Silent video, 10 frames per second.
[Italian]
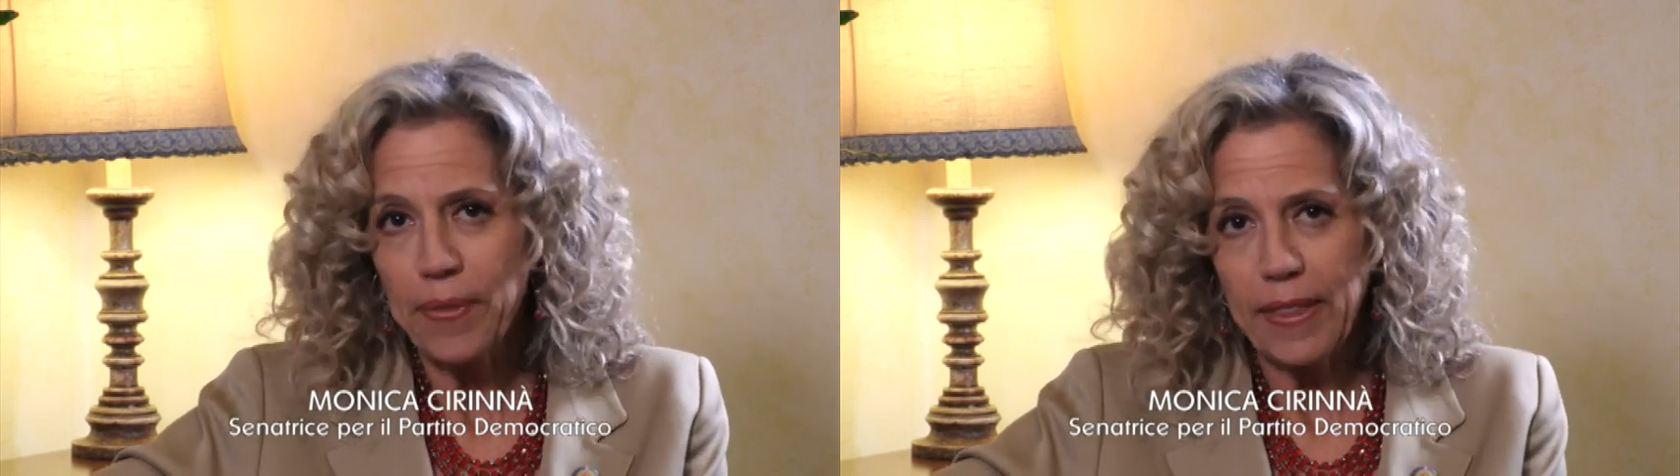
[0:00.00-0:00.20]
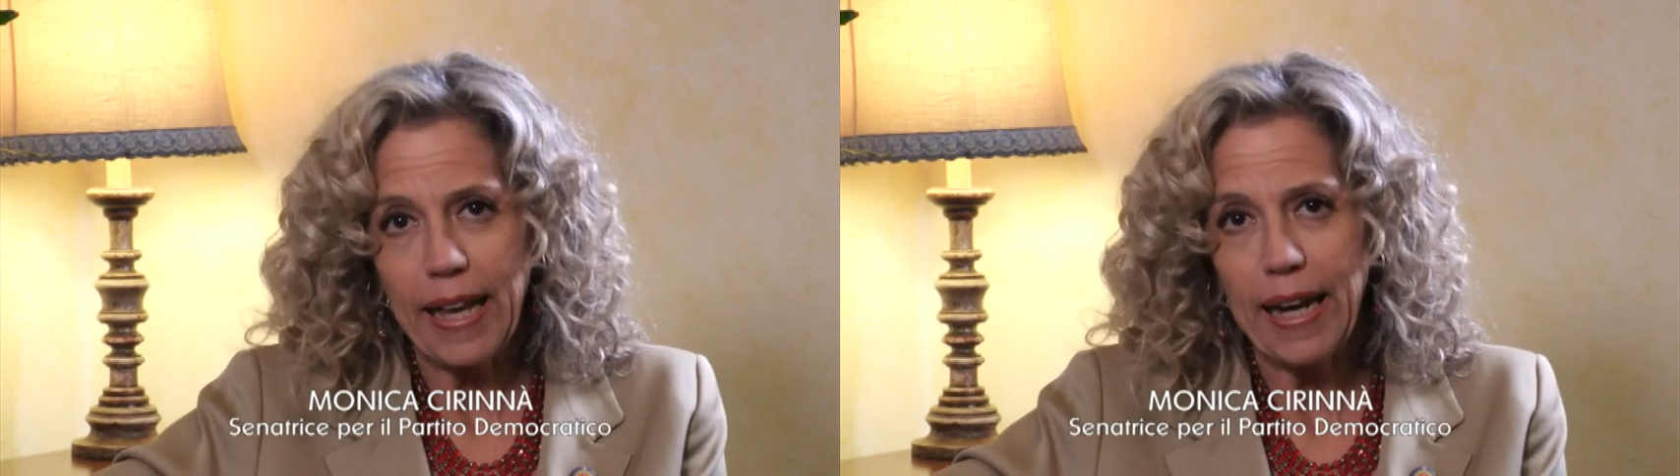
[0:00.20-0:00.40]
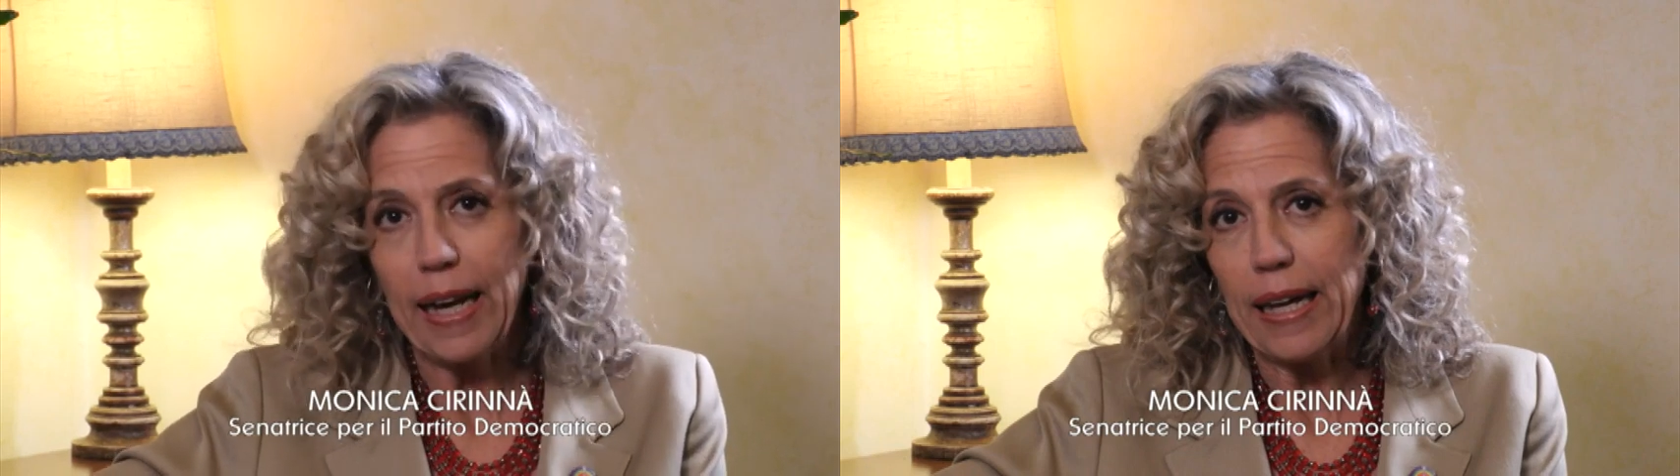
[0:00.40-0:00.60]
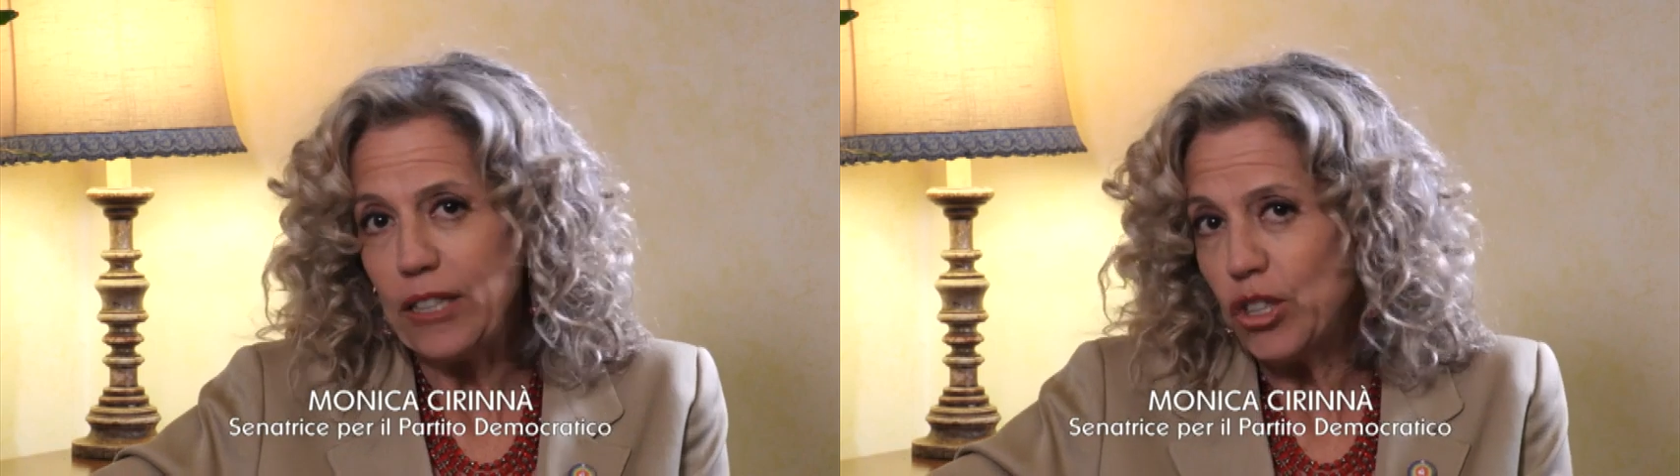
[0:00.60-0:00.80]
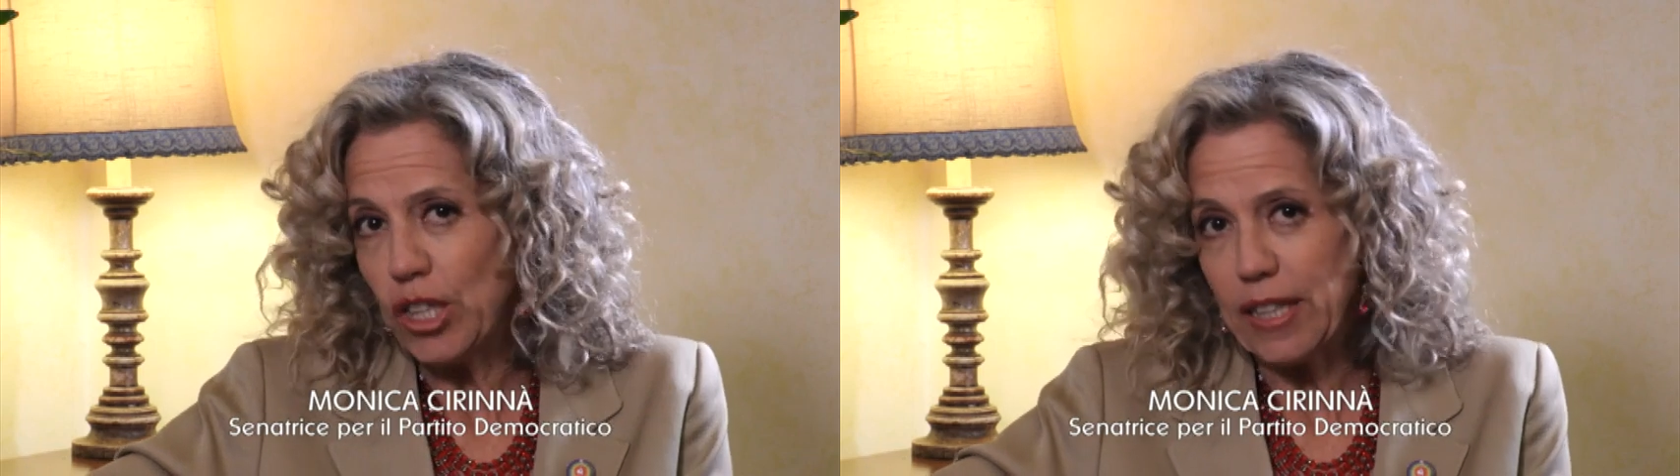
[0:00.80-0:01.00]
della
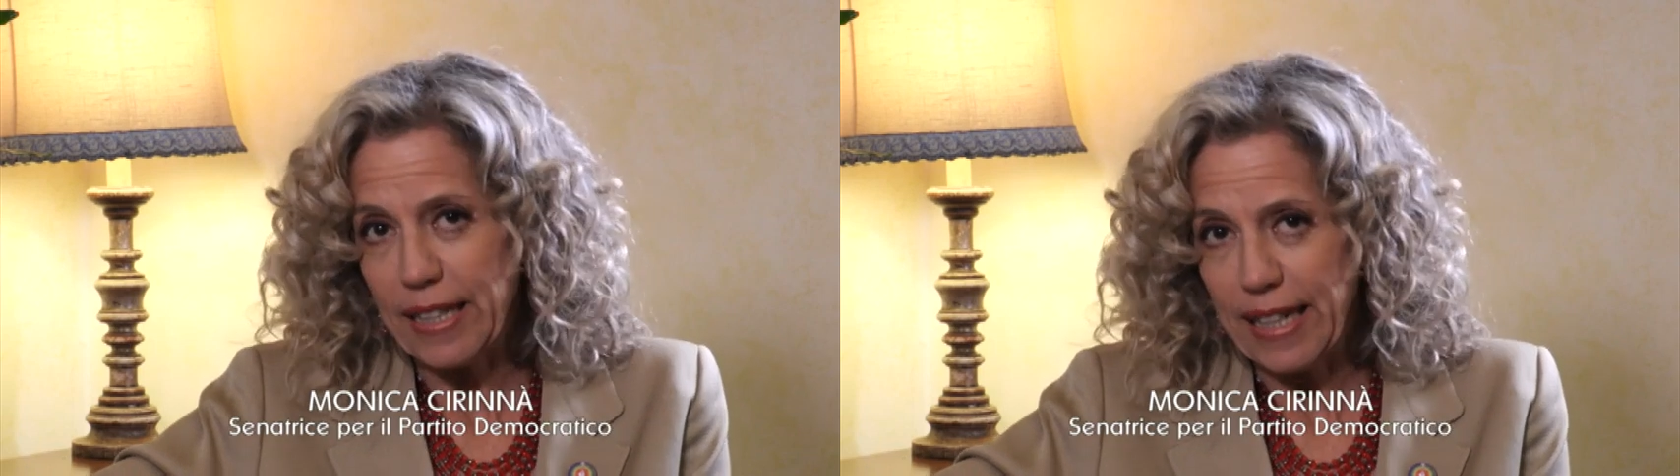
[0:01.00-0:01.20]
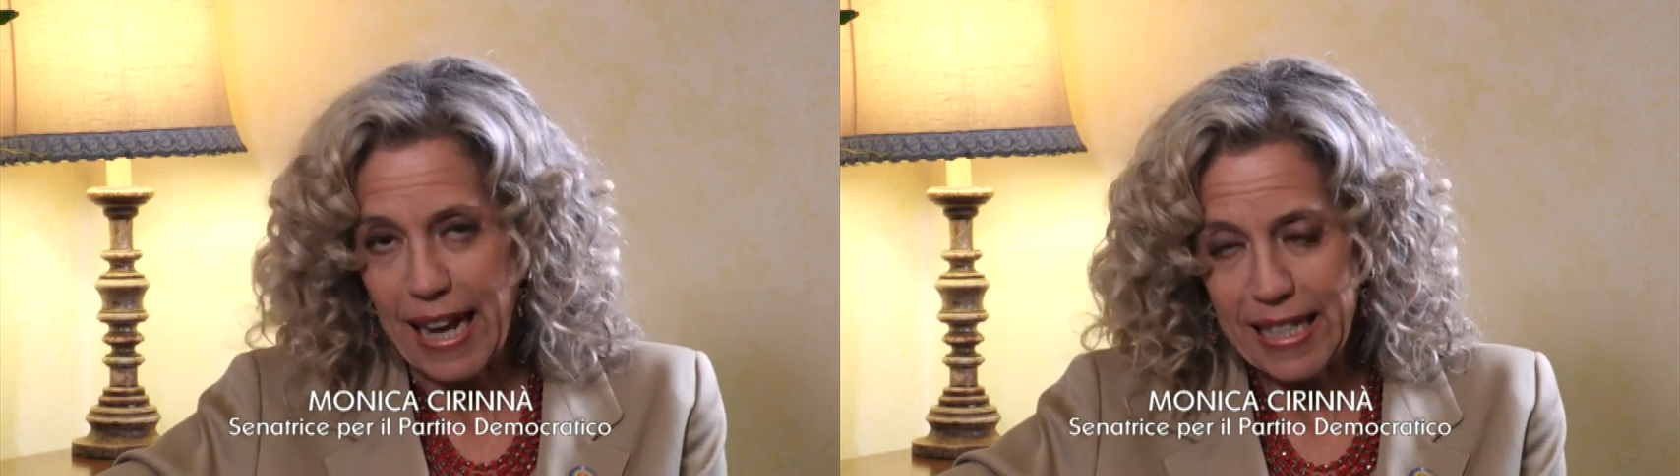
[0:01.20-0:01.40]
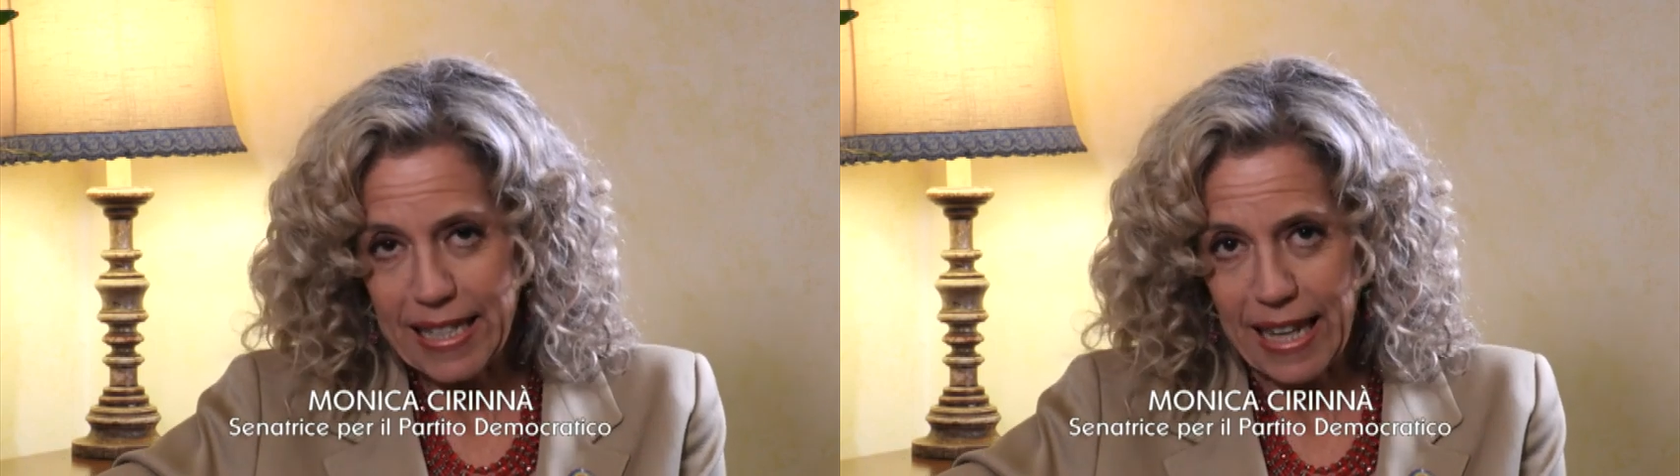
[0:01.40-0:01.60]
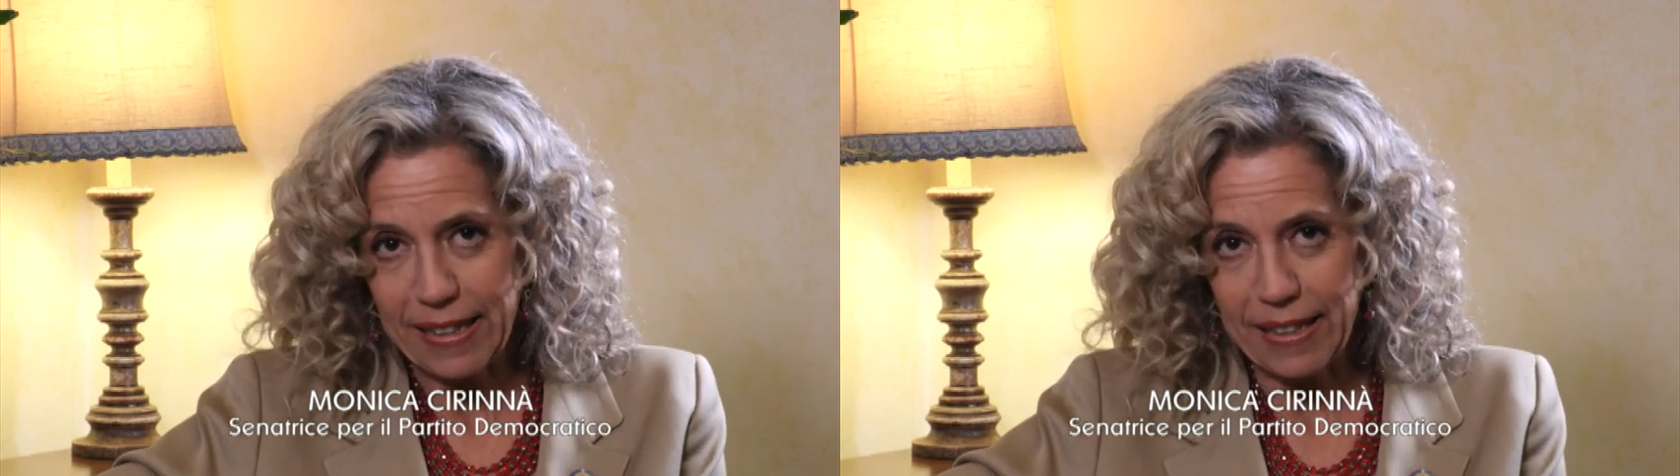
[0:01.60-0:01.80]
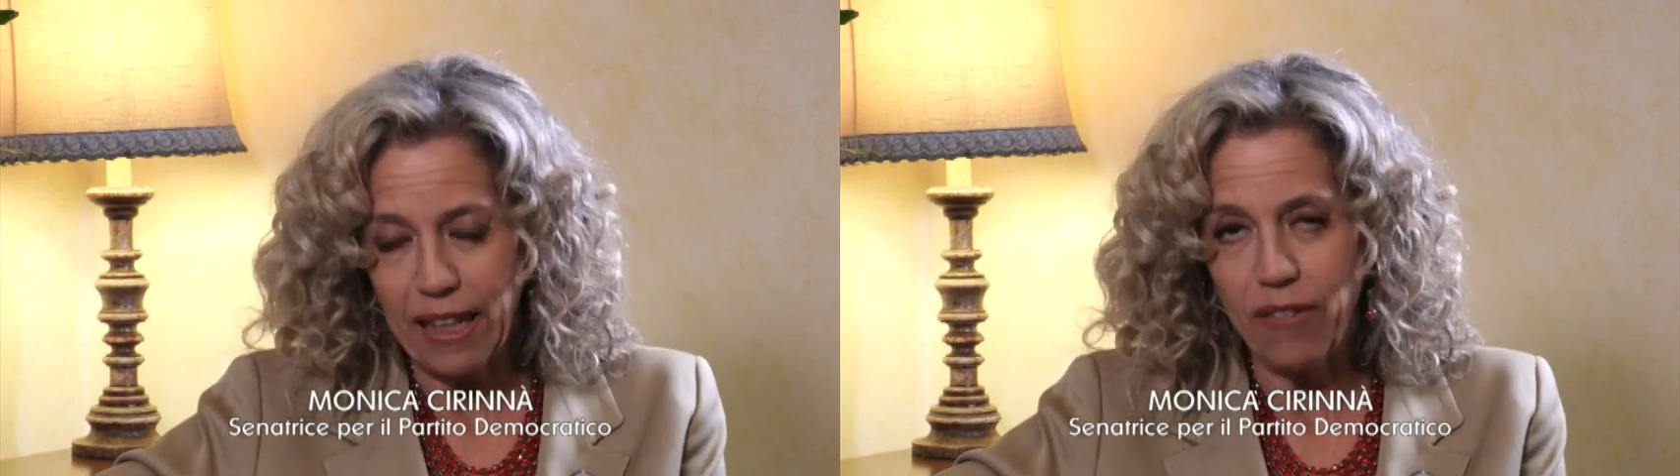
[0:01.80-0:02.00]
cittadinanza
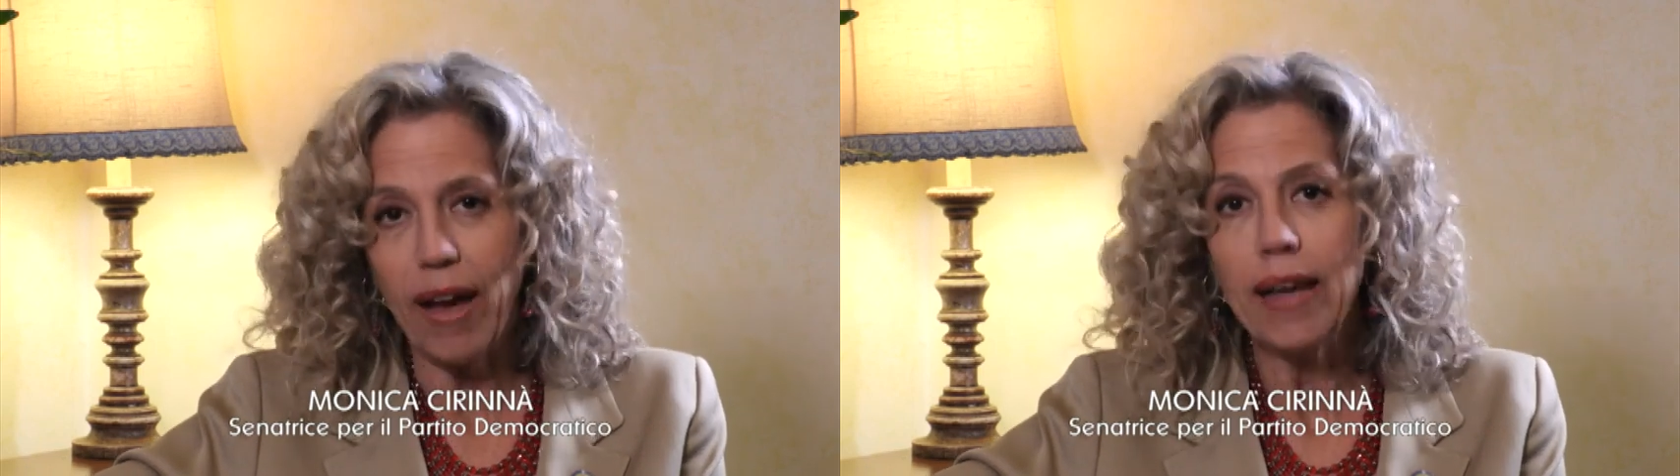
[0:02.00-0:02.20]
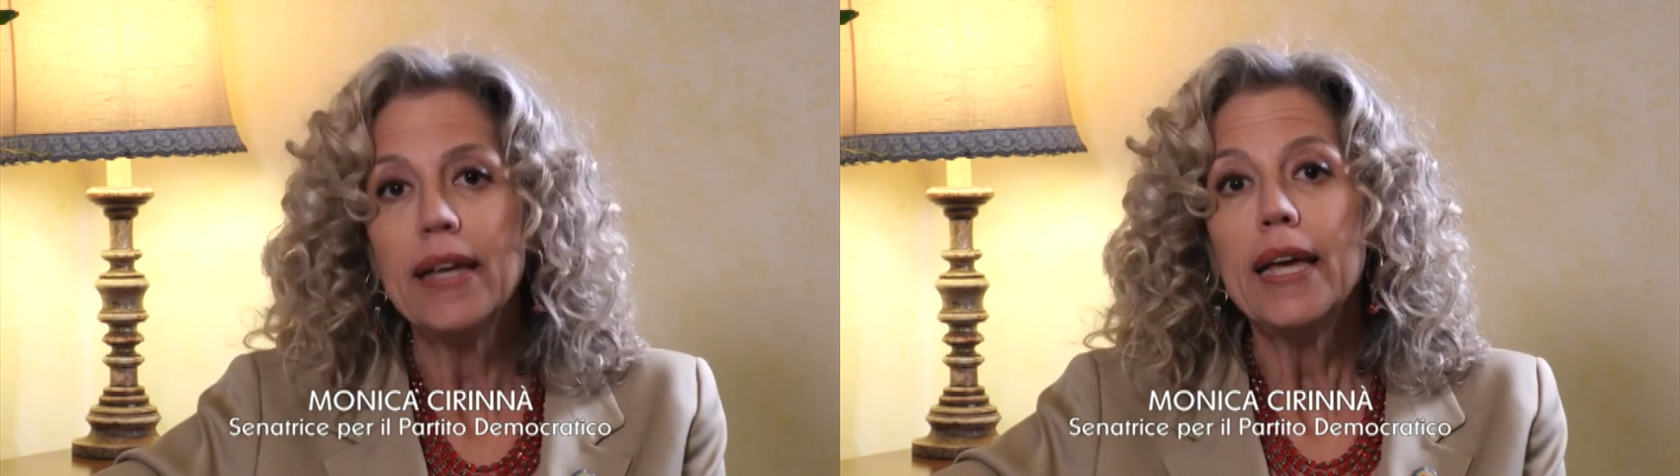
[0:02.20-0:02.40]
attiva.